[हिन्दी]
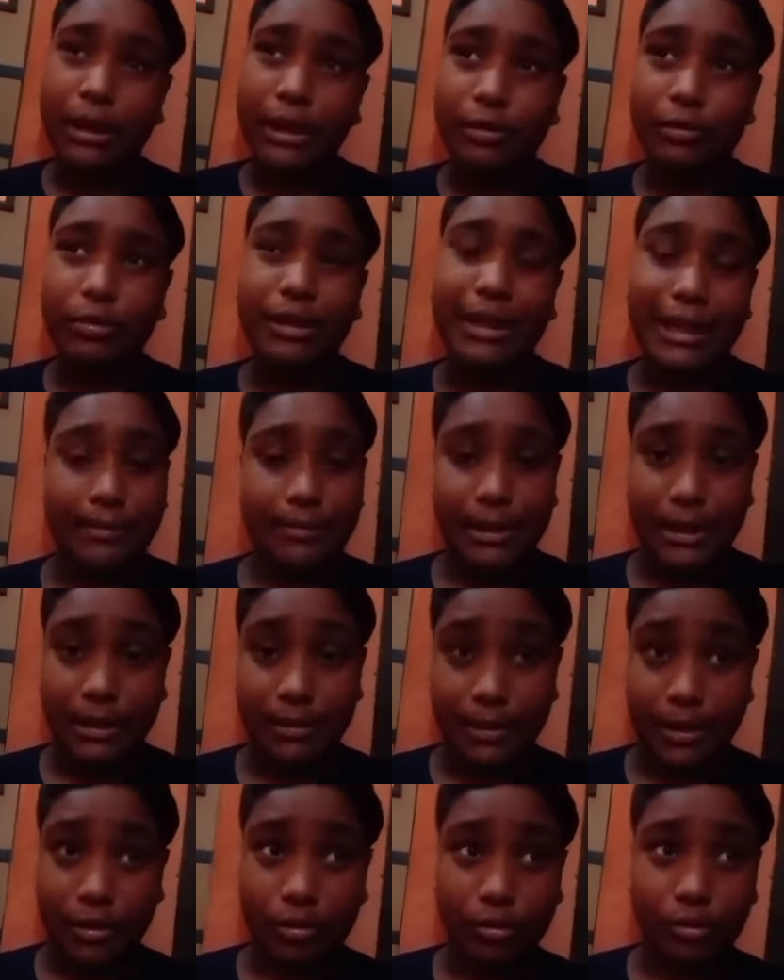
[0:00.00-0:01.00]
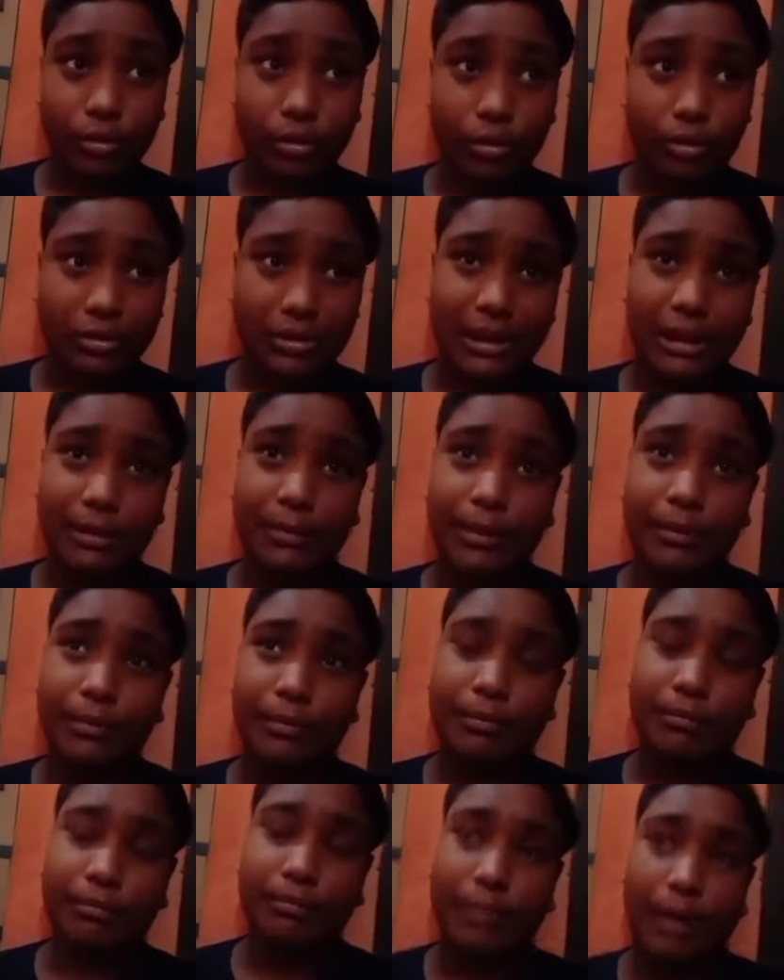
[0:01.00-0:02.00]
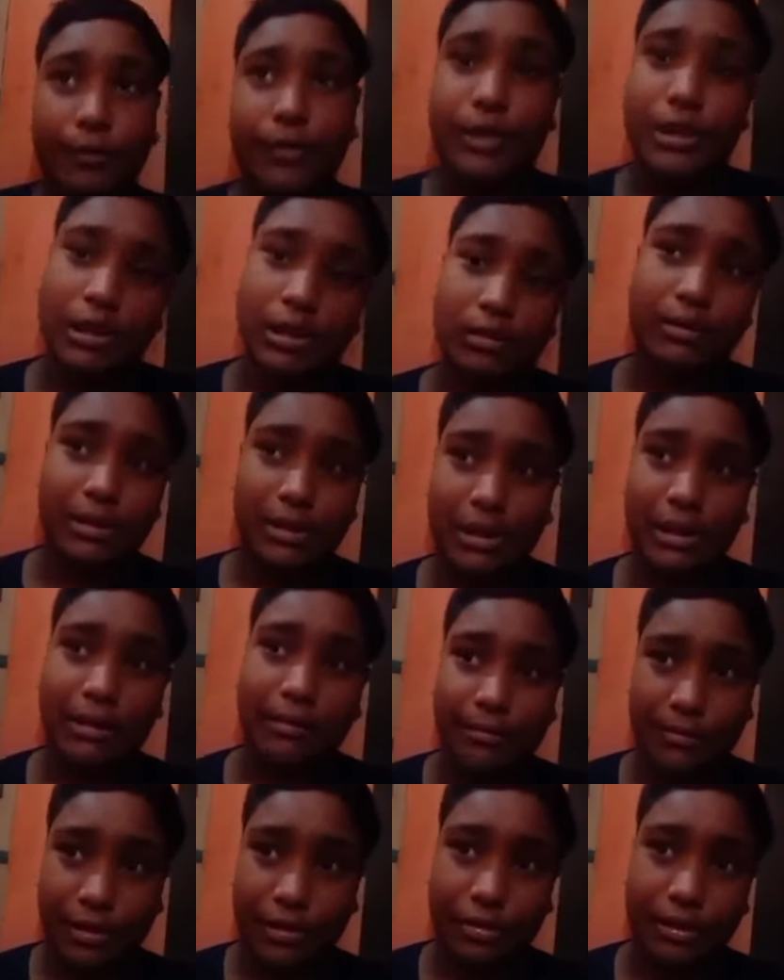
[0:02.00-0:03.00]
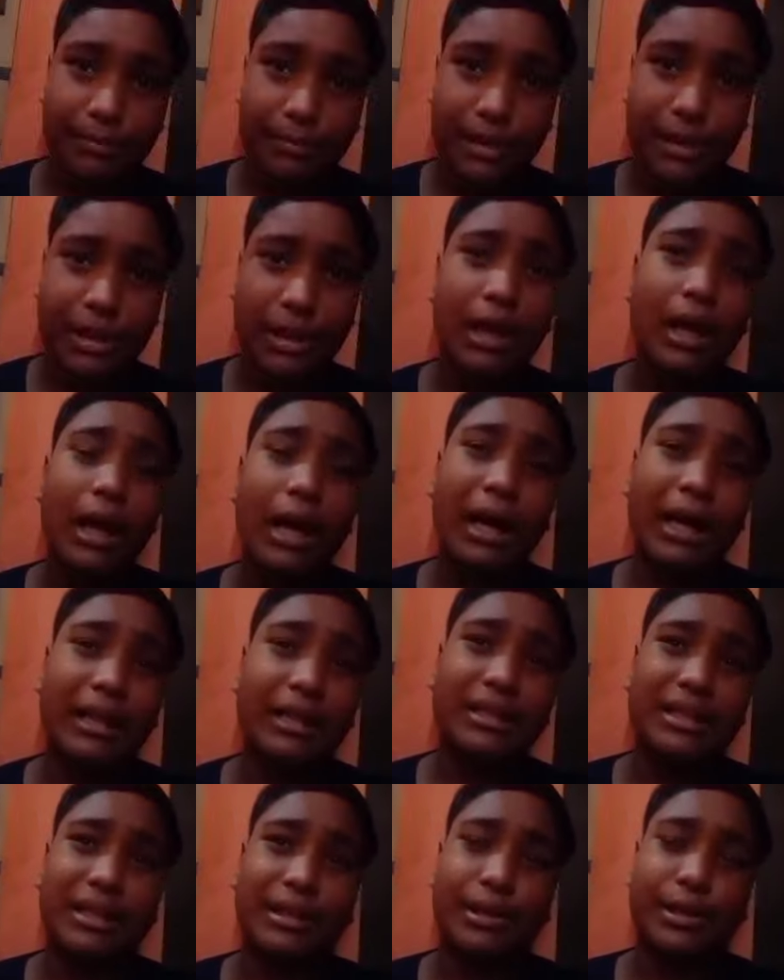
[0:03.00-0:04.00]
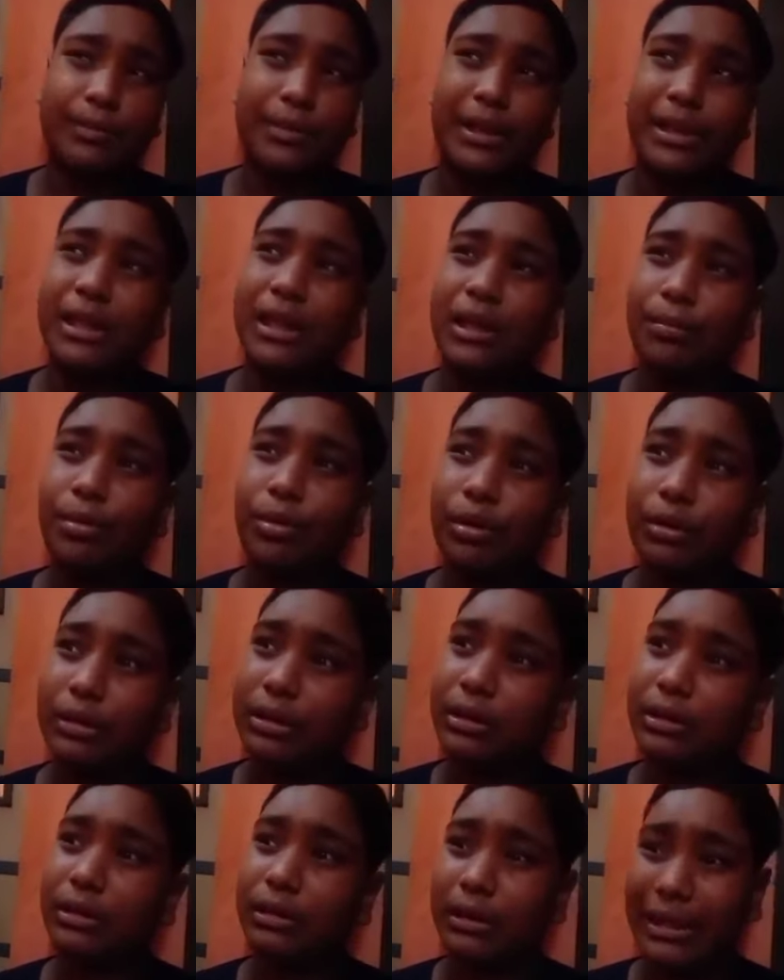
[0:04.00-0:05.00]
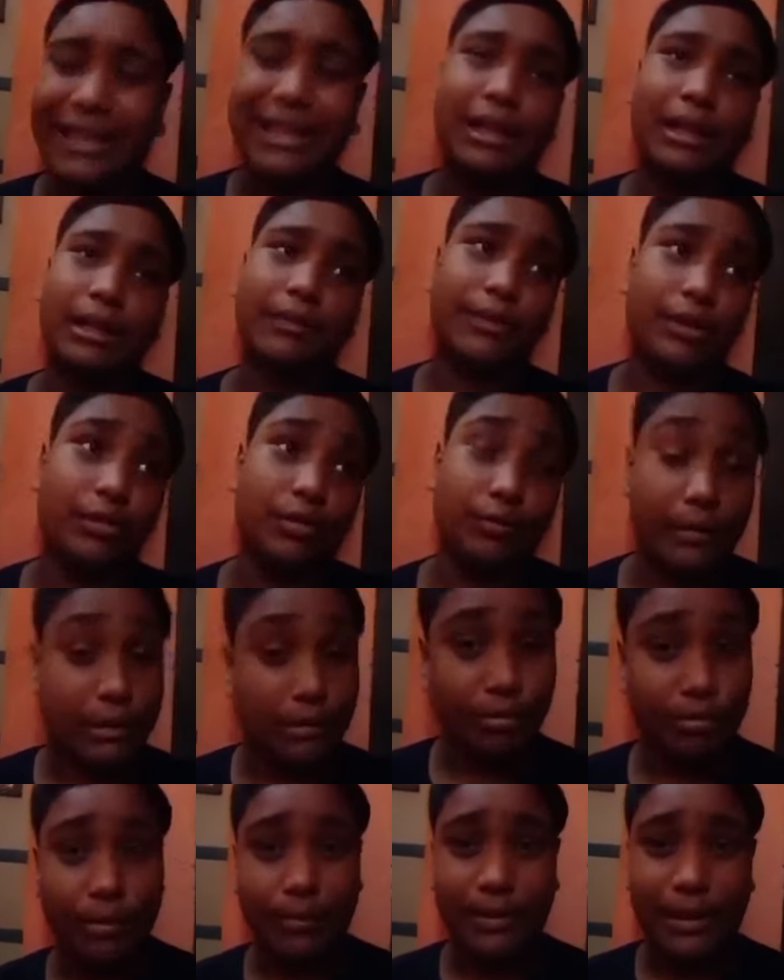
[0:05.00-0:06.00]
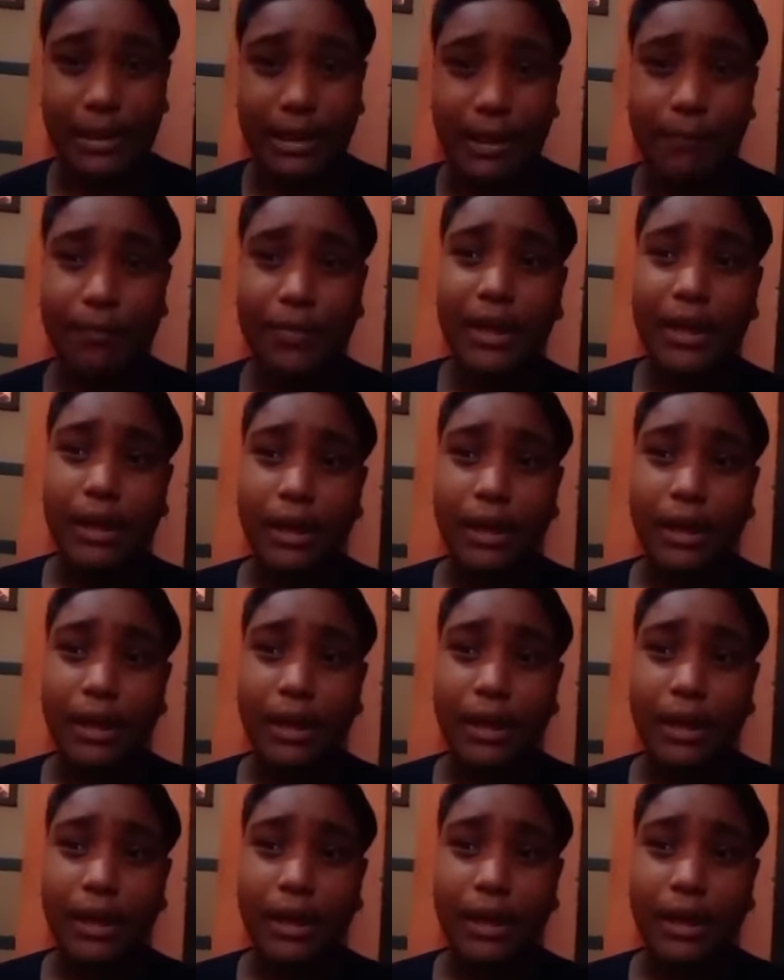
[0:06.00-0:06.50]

यू नो डीएम किया है मेरे को तो उसके लिए मैं माफ़ी चाहता हूँ इंस्टाग्राम में मेरे को डीएम किया आया है कि भैया बहुत लेट आ रहा है वीडियोज़ फेसबुक में भी आया है